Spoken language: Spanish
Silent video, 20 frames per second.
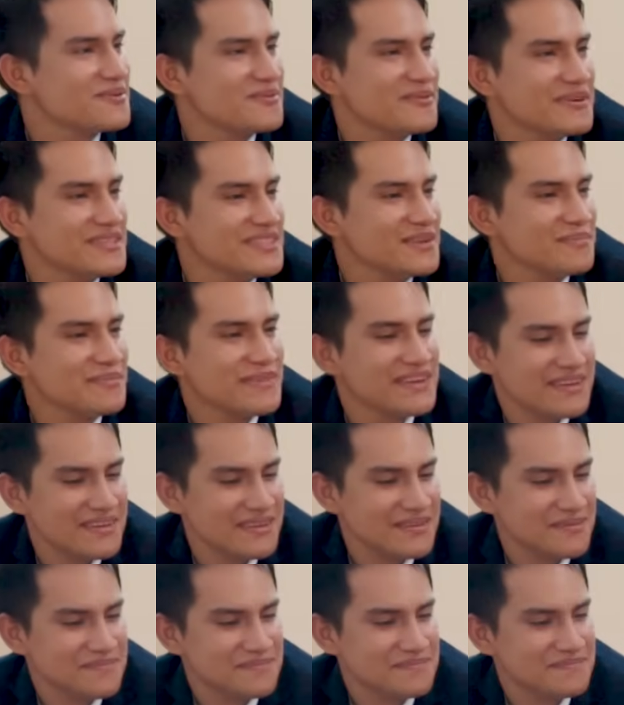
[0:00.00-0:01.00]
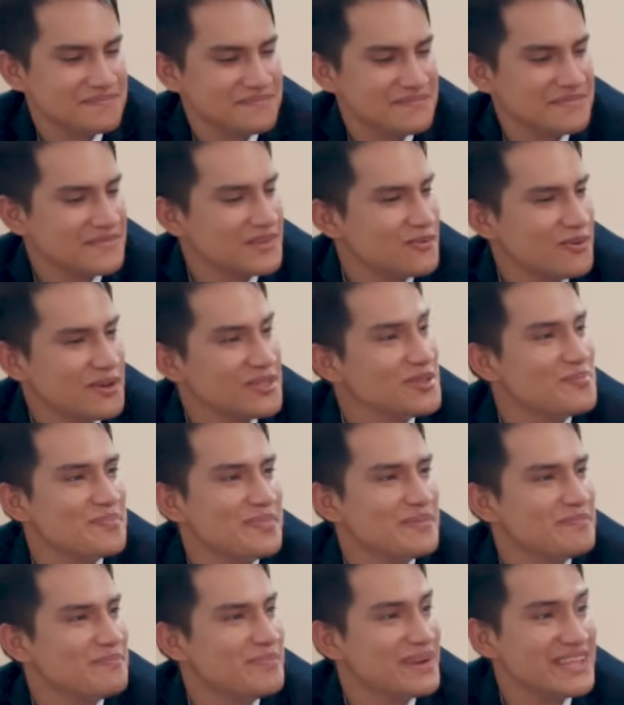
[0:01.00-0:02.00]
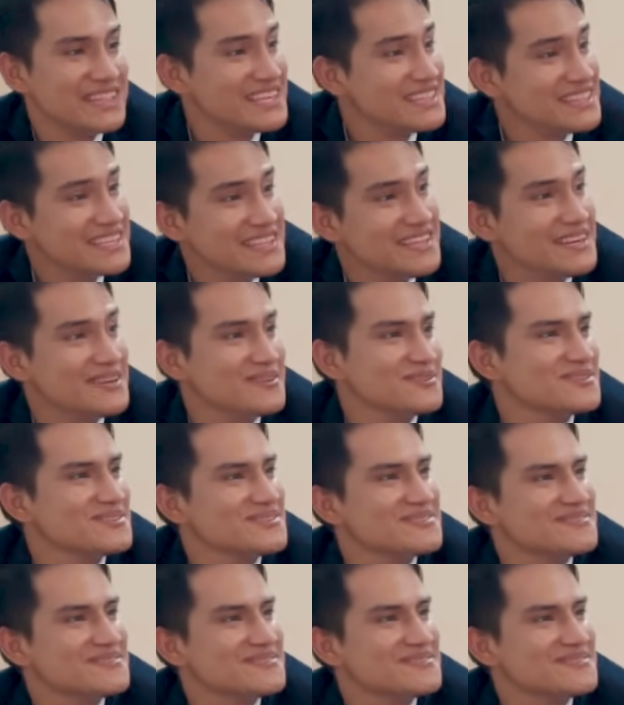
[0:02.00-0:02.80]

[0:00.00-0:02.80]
cuéntenme, ¿cuándo planean tener hijos?